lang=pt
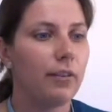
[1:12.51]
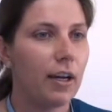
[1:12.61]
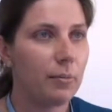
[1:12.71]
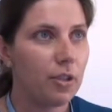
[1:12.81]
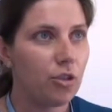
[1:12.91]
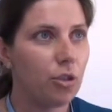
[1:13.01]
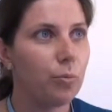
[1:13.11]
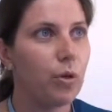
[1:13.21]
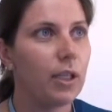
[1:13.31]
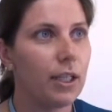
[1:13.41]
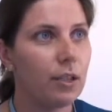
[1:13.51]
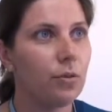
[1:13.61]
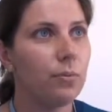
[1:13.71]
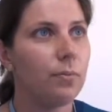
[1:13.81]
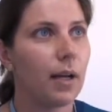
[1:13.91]
vai emitir o
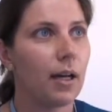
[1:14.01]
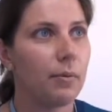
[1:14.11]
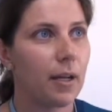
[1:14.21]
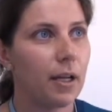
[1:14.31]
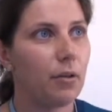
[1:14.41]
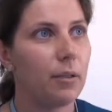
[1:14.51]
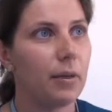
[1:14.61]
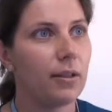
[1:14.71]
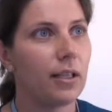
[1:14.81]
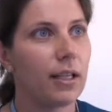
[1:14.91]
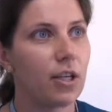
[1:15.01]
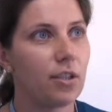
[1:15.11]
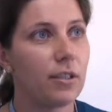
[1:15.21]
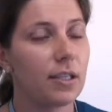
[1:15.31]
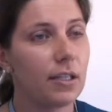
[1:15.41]
boleto para recolhimento da
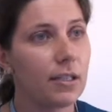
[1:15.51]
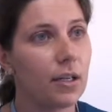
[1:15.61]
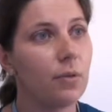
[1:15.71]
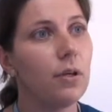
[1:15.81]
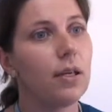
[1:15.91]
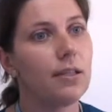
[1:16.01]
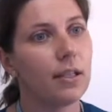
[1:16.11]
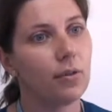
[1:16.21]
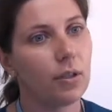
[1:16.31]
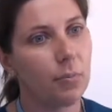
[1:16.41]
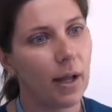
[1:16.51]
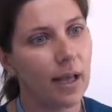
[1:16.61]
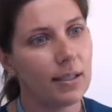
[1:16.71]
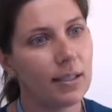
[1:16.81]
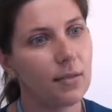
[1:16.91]
taxa de inscrição, sendo que para
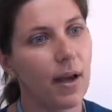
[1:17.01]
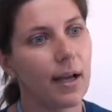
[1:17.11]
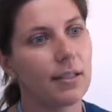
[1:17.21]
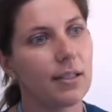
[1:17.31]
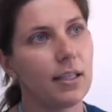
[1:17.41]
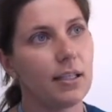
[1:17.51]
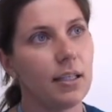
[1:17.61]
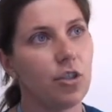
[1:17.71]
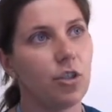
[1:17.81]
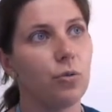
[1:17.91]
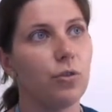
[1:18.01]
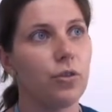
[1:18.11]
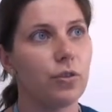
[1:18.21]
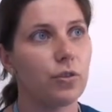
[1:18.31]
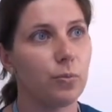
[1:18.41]
essas vagas que exigem
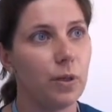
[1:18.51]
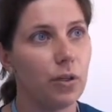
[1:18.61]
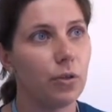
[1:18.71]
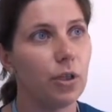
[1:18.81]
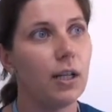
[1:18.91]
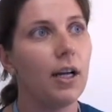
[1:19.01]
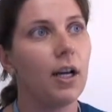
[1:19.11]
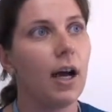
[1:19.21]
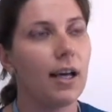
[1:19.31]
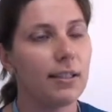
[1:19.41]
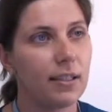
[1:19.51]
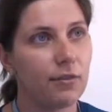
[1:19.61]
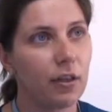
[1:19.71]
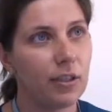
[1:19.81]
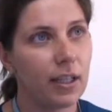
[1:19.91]
curso superior, a,
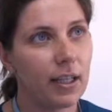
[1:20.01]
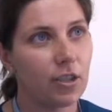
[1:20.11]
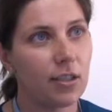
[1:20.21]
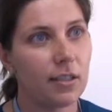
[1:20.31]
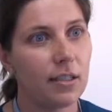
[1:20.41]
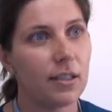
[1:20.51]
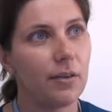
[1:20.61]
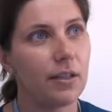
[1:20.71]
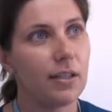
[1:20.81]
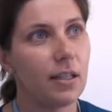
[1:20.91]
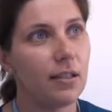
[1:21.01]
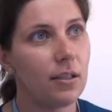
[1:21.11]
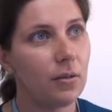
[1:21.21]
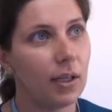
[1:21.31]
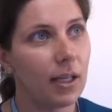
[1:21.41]
o valor da taxa de inscrição é de R$
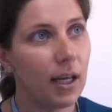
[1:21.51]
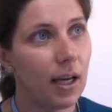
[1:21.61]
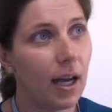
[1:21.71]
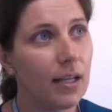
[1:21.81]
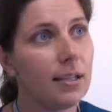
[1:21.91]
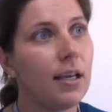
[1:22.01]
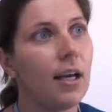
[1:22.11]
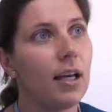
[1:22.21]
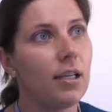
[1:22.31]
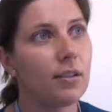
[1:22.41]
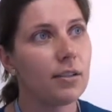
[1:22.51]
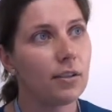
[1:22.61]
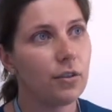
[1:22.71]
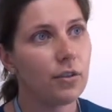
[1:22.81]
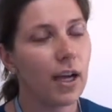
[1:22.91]
150 reais, e
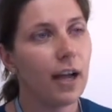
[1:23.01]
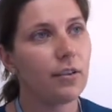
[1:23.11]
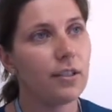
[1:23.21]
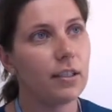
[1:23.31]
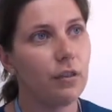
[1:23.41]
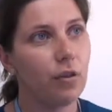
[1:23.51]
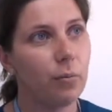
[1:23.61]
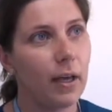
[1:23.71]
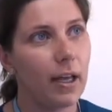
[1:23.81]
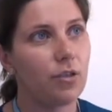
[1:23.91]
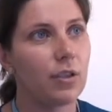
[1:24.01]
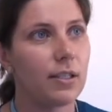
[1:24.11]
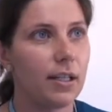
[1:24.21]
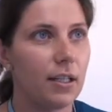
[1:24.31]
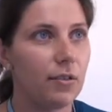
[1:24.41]
os, e os cargos de nível médio,
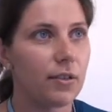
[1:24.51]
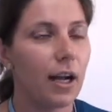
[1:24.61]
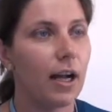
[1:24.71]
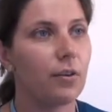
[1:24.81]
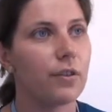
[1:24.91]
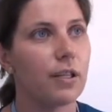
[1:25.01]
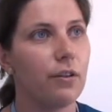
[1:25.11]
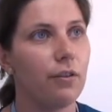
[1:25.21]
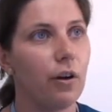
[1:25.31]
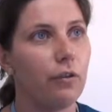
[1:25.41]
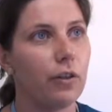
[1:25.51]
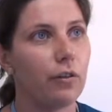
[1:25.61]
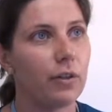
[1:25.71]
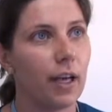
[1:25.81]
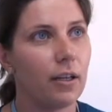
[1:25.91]
que seriam os cargos que
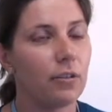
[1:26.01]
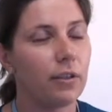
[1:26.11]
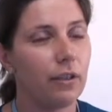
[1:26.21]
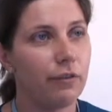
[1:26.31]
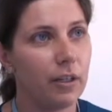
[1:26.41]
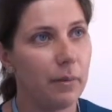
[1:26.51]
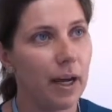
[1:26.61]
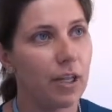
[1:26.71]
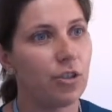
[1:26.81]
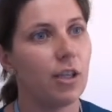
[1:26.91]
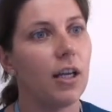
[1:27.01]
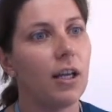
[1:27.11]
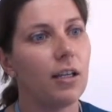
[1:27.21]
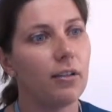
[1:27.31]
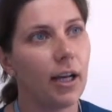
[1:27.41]
envolvem o técnico de enfermagem
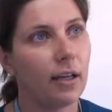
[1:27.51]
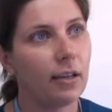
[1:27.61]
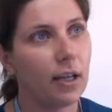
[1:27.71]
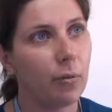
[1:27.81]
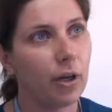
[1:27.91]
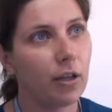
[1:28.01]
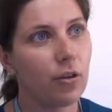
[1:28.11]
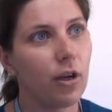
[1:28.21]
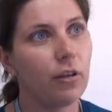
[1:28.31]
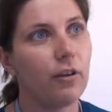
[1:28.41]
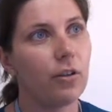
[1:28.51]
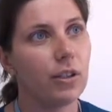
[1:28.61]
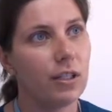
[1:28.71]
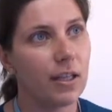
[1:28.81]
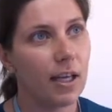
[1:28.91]
e o técnico de laboratório, o
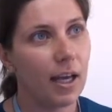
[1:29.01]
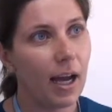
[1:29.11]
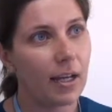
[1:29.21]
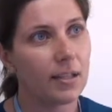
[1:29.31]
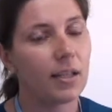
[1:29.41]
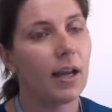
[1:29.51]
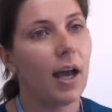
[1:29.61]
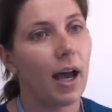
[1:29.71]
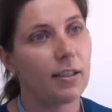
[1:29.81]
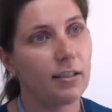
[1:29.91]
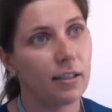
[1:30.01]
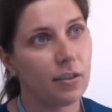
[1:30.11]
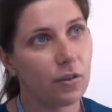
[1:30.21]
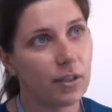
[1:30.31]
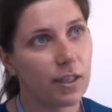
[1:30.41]
valor de R$ 100 reais. As
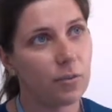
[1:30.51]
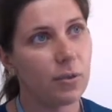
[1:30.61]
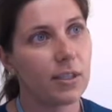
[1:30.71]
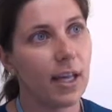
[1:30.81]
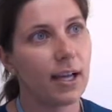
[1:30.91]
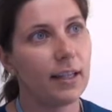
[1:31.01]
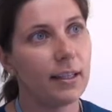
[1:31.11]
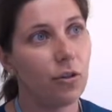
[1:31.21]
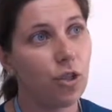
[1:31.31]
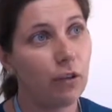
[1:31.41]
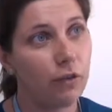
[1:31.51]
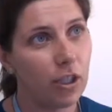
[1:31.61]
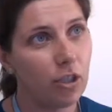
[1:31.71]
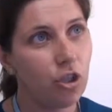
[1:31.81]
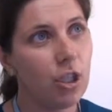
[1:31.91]
inscrições elas prosseguem até o dia
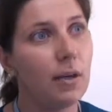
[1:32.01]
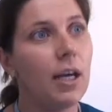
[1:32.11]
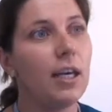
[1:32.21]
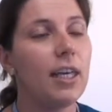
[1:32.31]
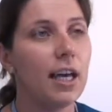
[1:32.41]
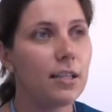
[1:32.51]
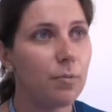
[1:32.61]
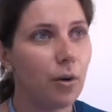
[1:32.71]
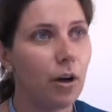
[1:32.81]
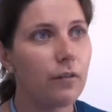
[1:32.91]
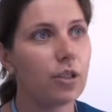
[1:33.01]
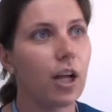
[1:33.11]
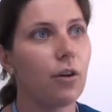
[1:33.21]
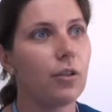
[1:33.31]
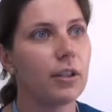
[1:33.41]
20 e as provas
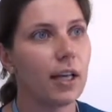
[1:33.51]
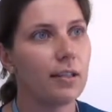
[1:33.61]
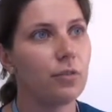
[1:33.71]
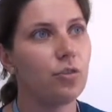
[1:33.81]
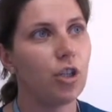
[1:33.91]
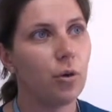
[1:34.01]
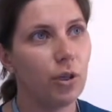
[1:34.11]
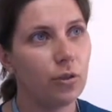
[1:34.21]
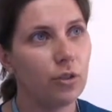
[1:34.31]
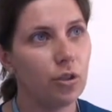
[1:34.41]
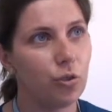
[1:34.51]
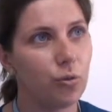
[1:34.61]
já acontecem no dia 8 de